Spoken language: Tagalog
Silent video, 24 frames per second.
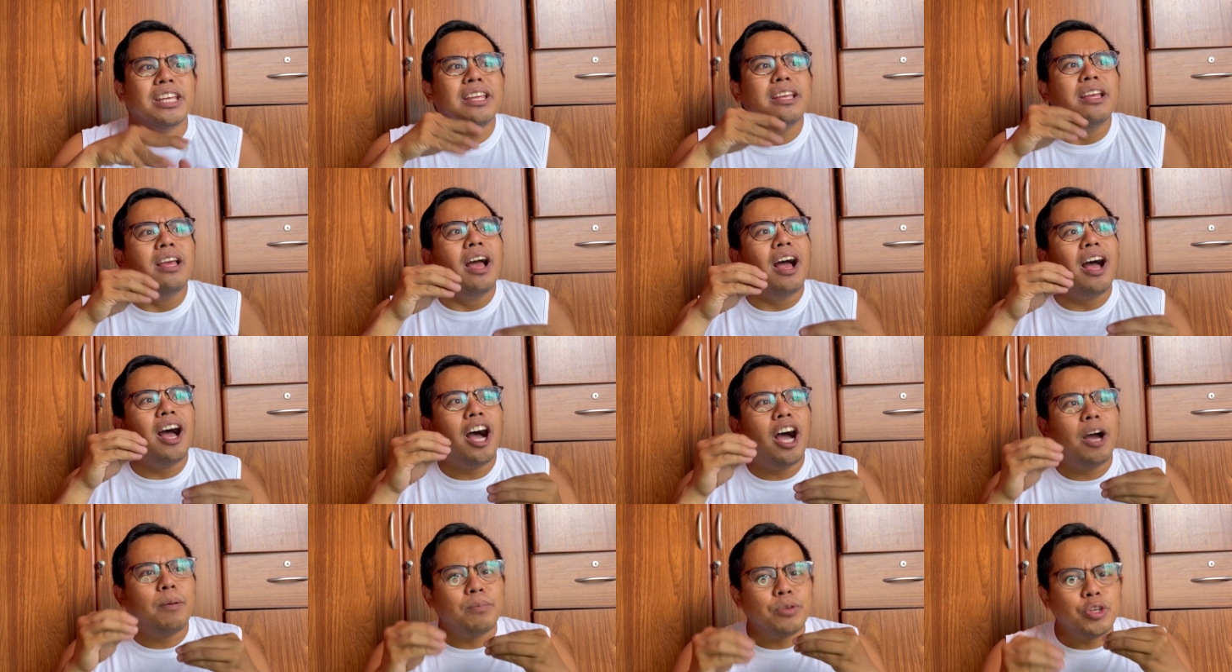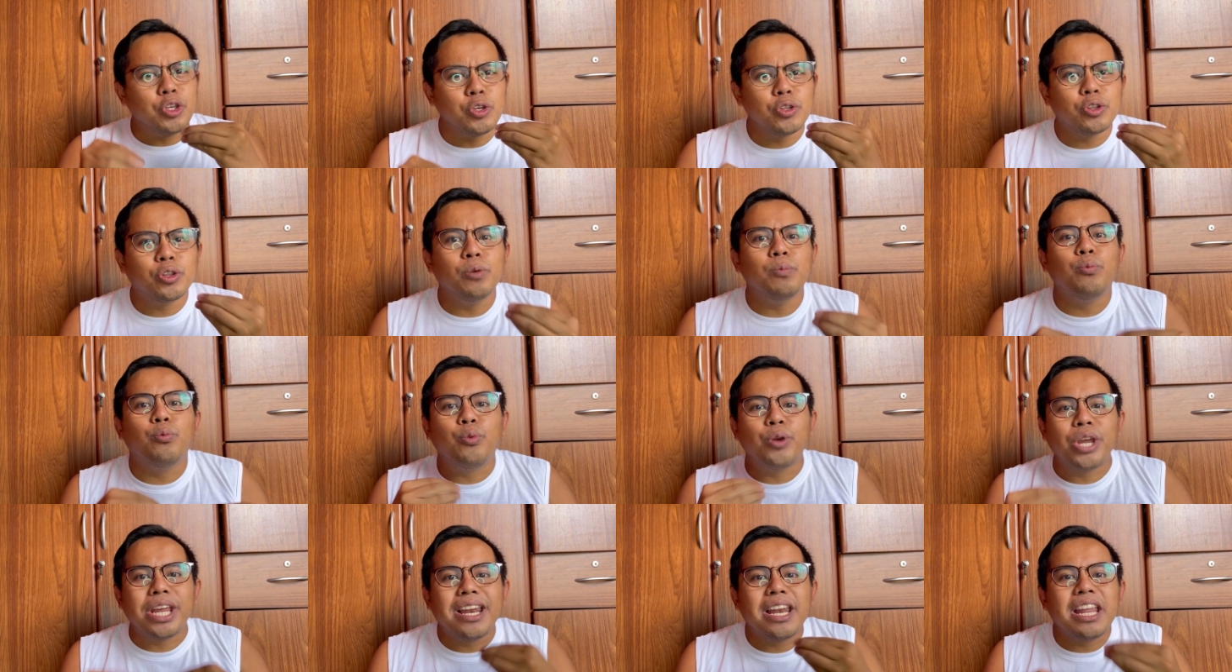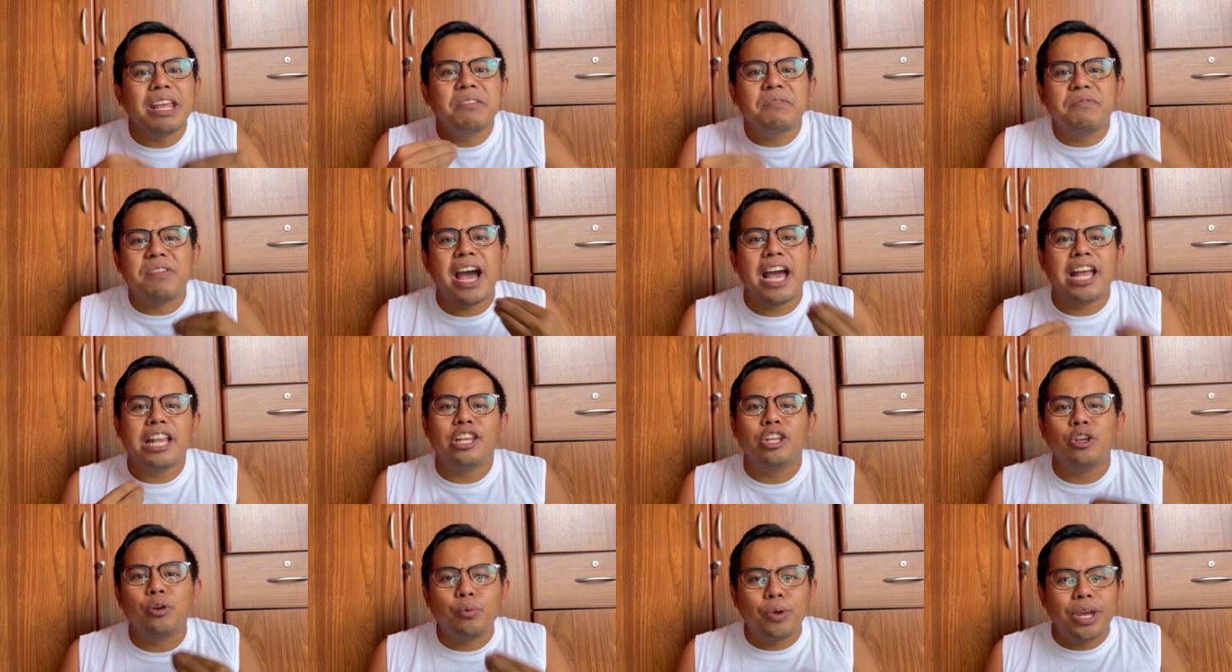um, YouTube will
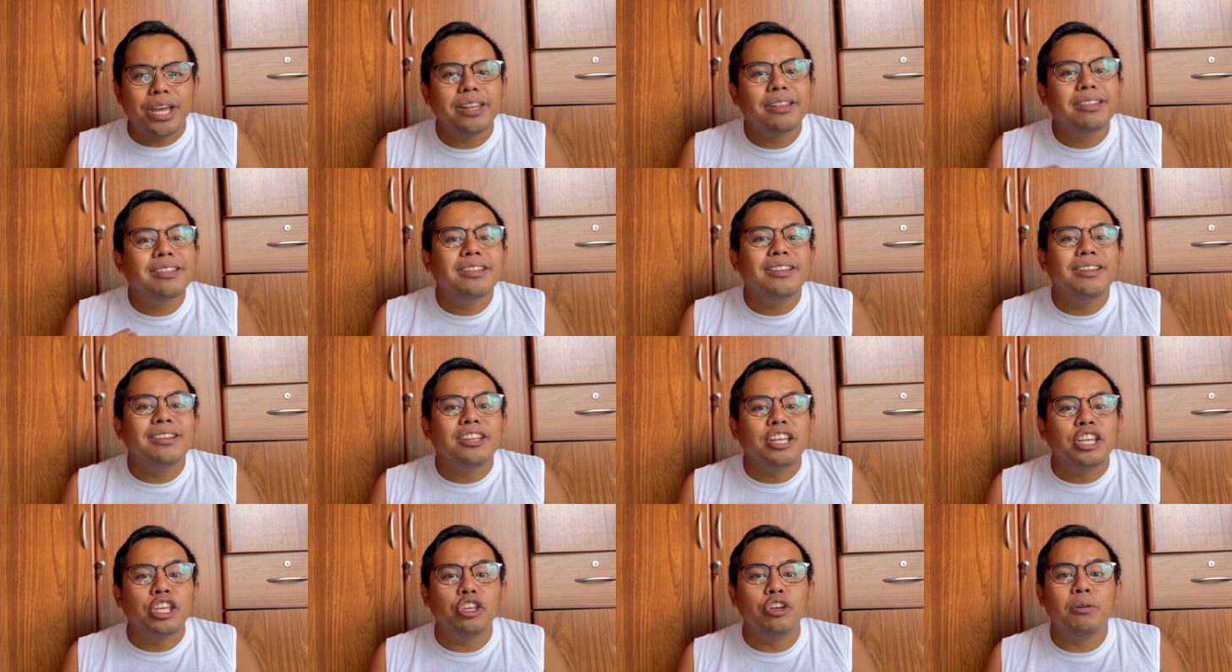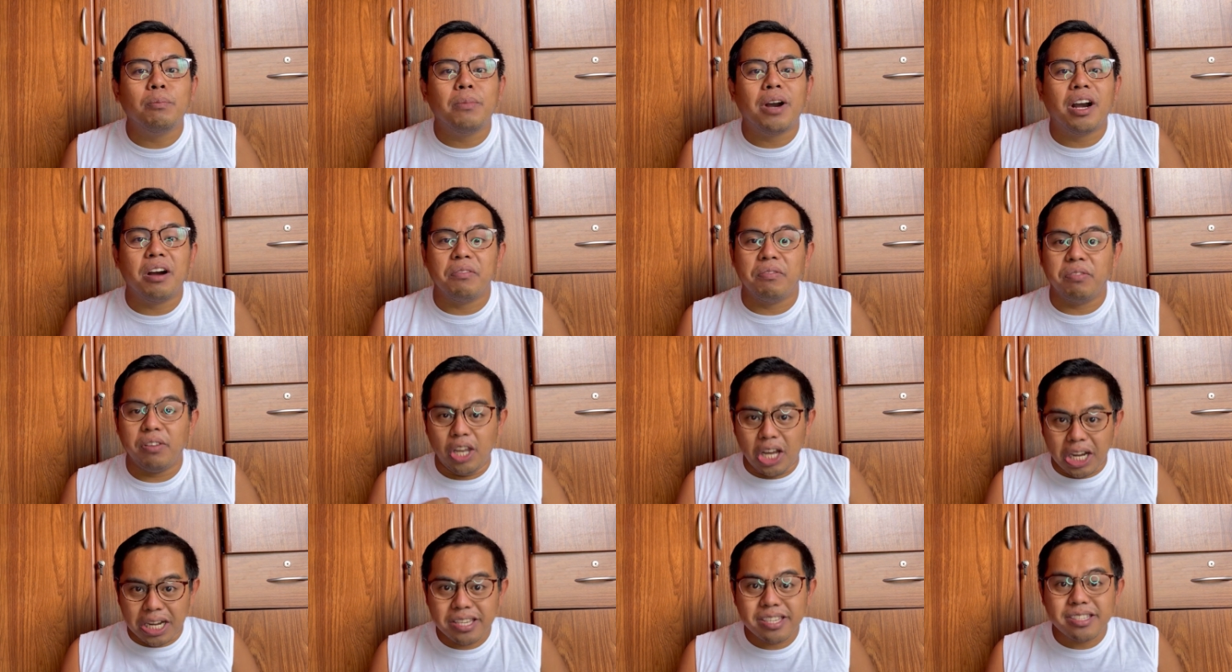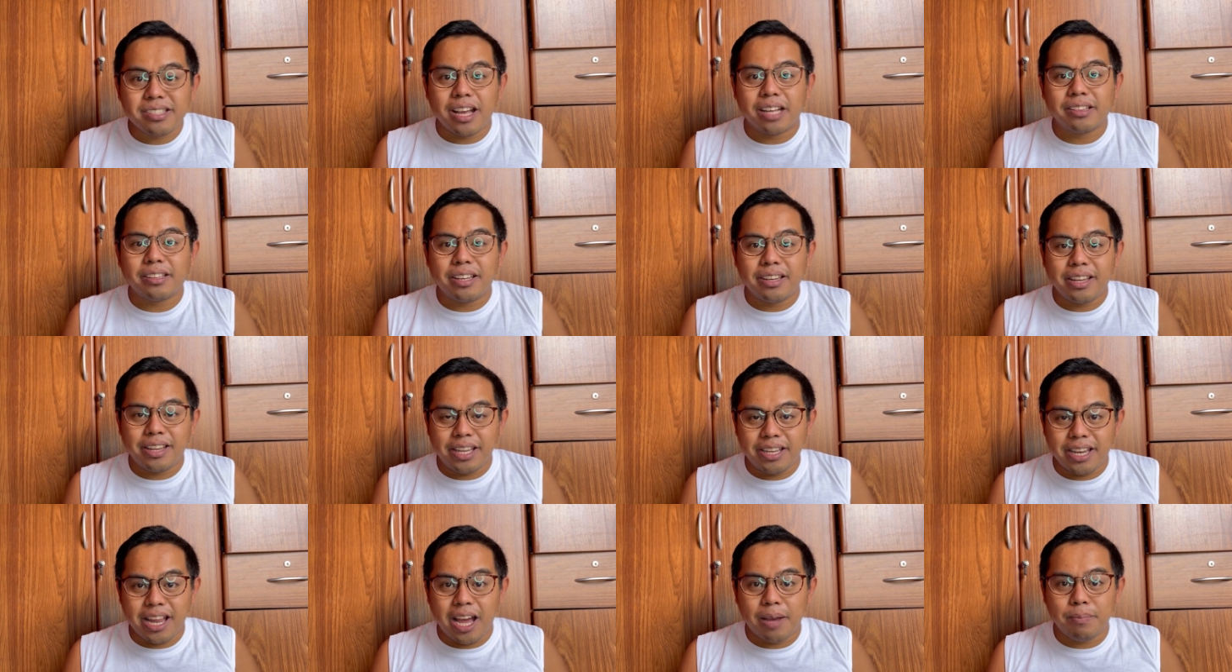evaluate yung mga vlogs natin na
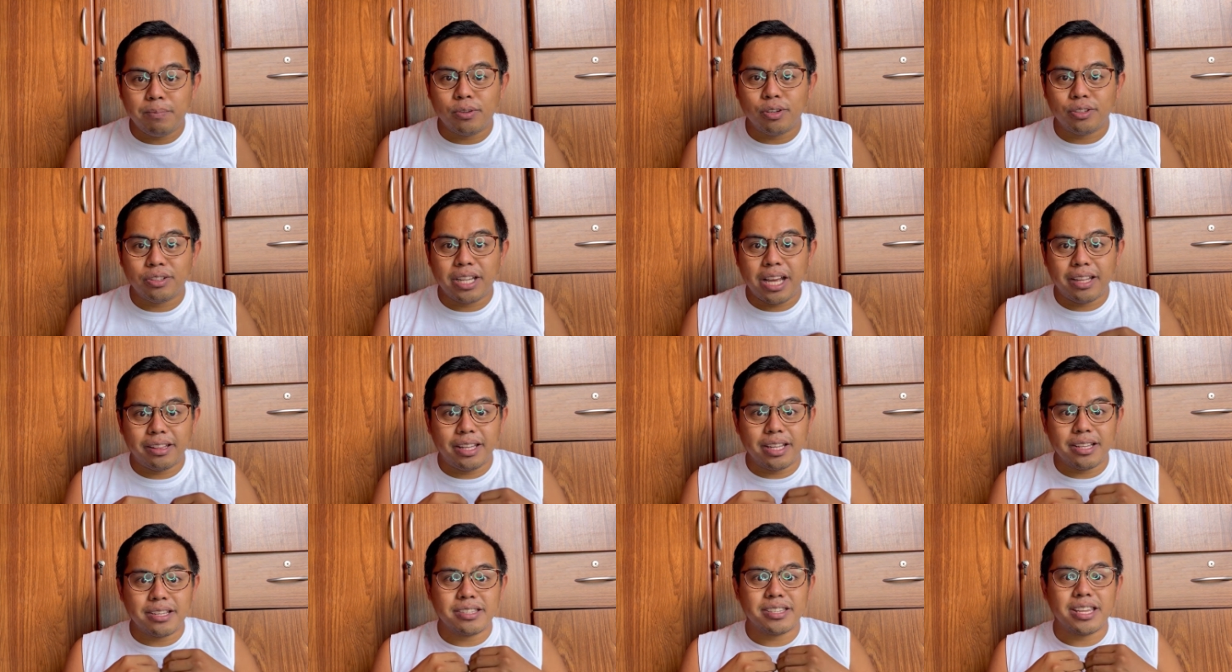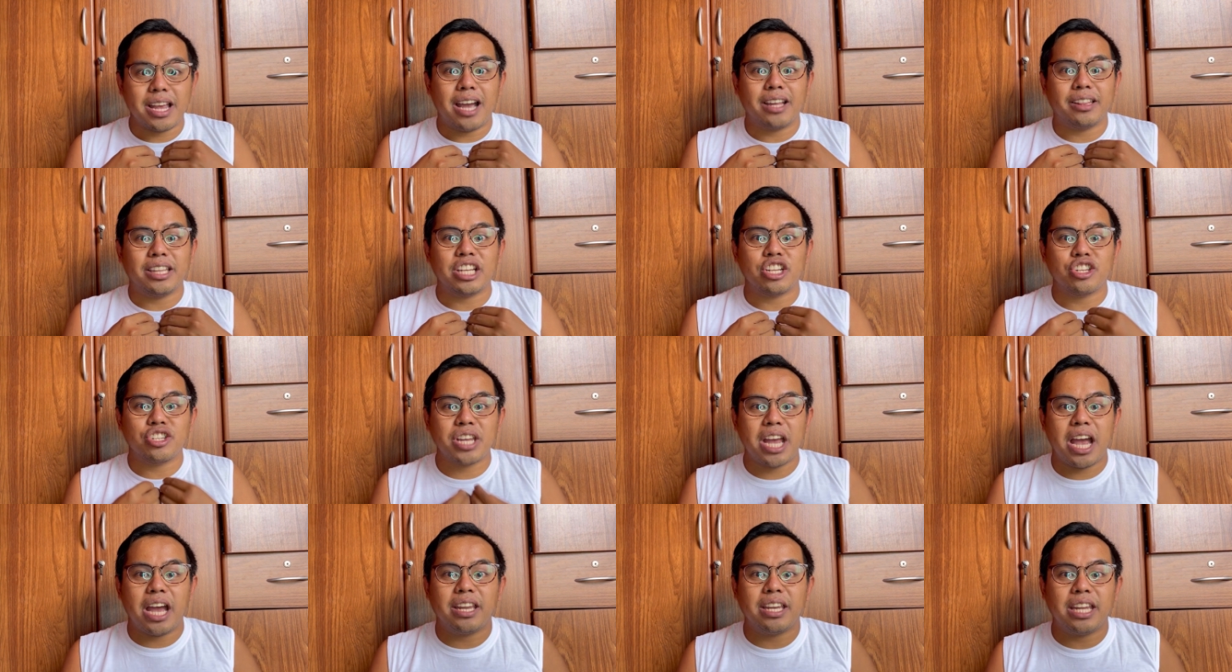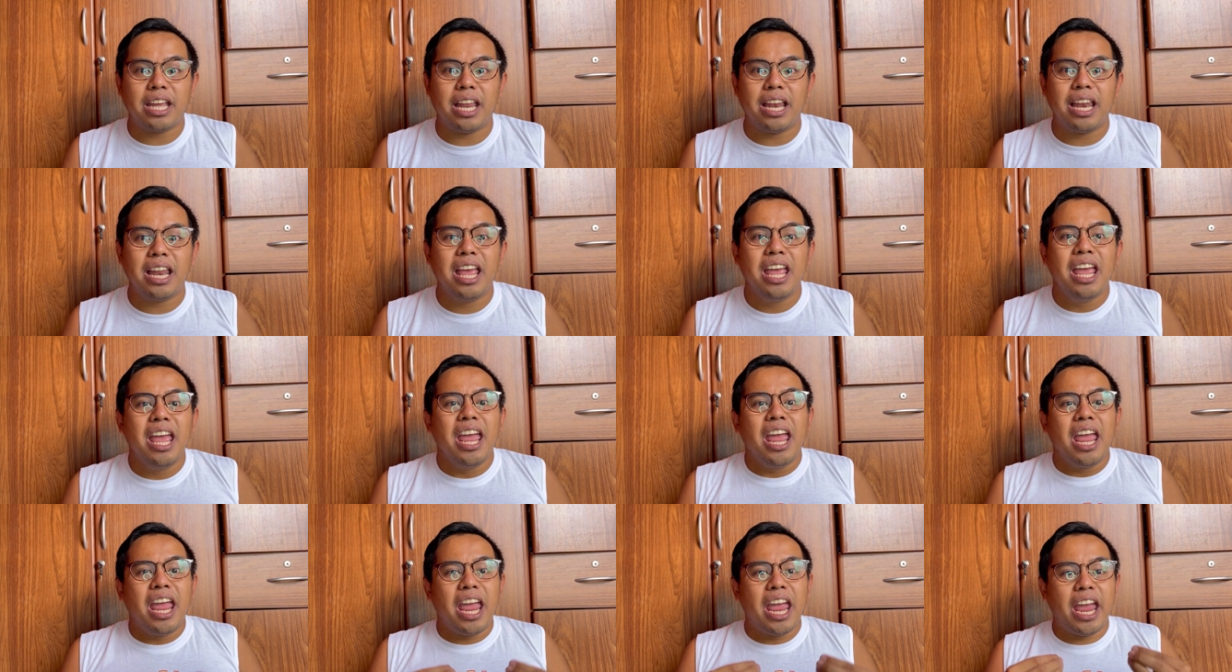ina-upload natin sa ating channel
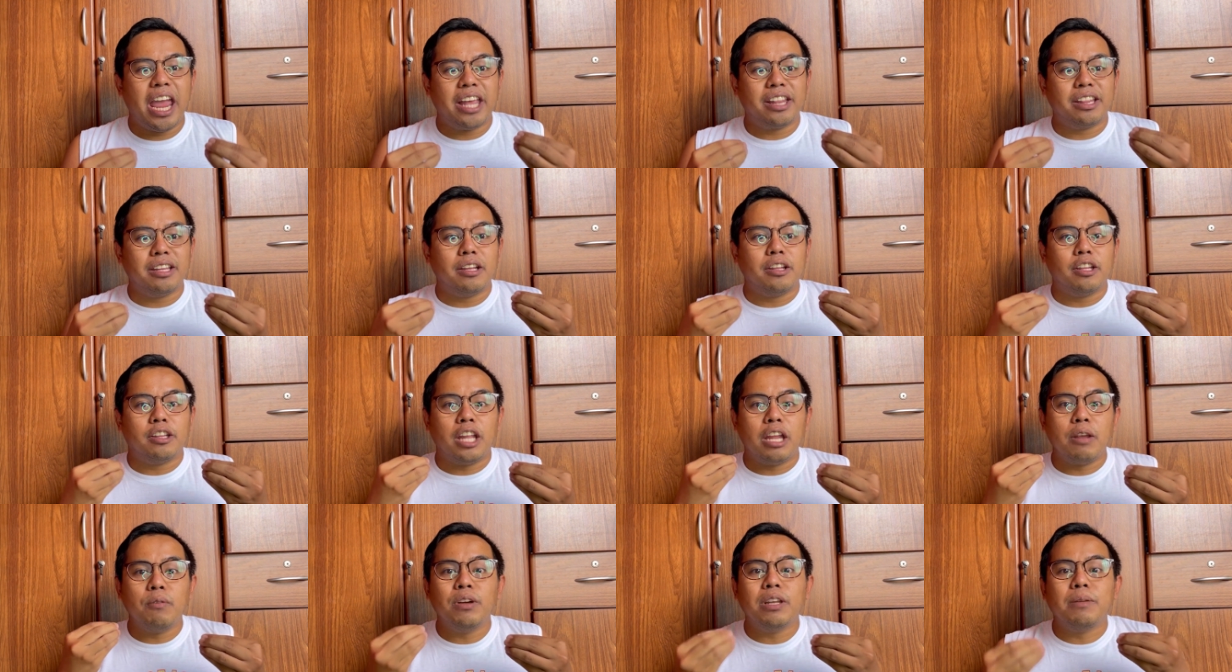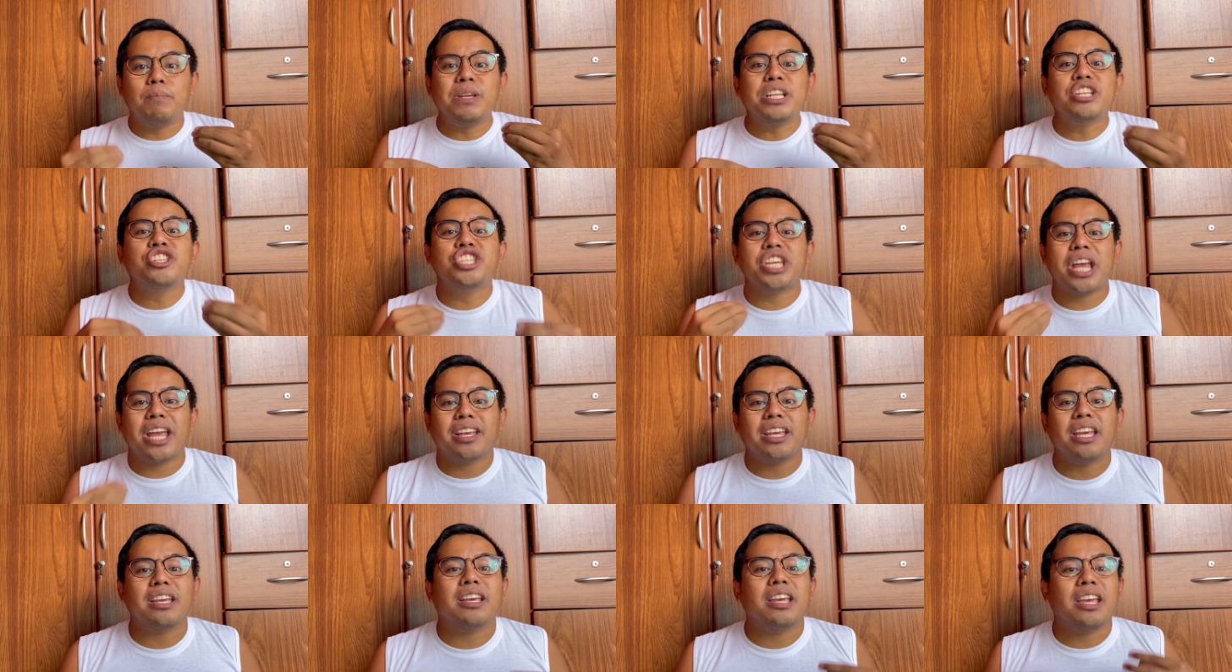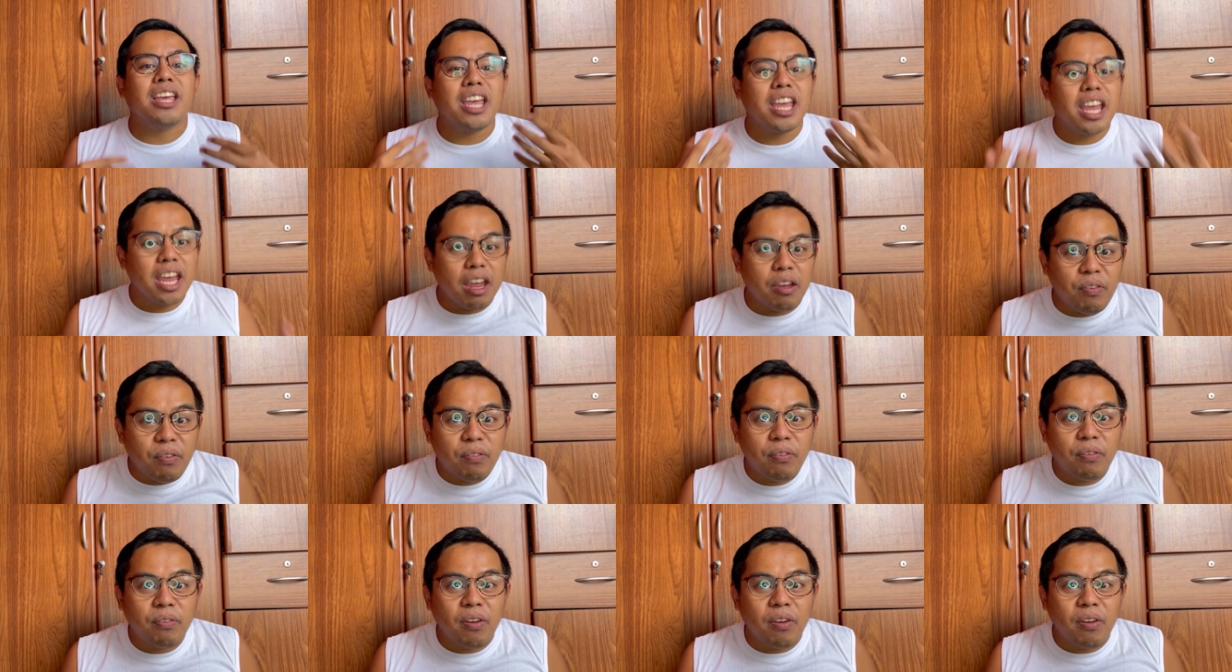and they would be checking if